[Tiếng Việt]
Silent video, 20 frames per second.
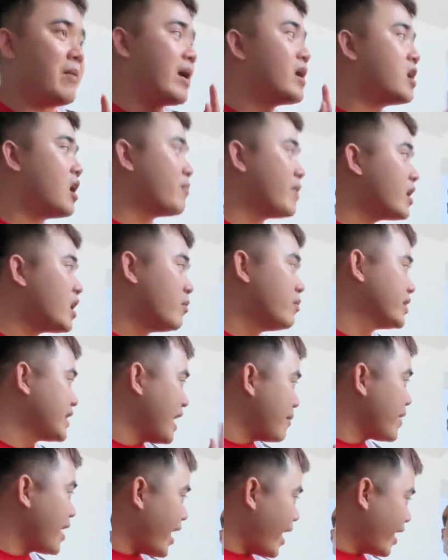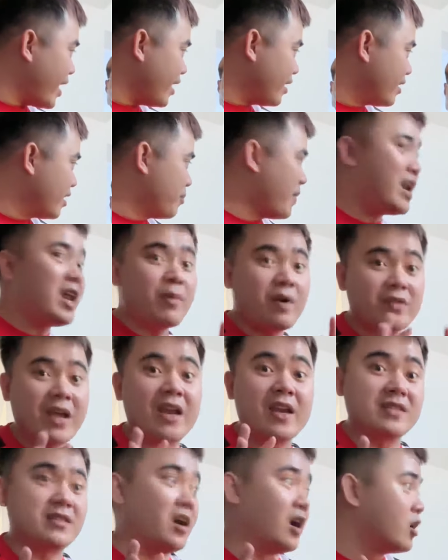bán cơm bán cơm 18 ngàn á bà đeo bao
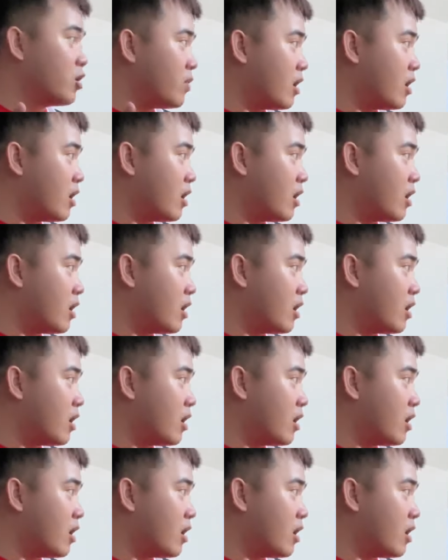tay lịch sử đúng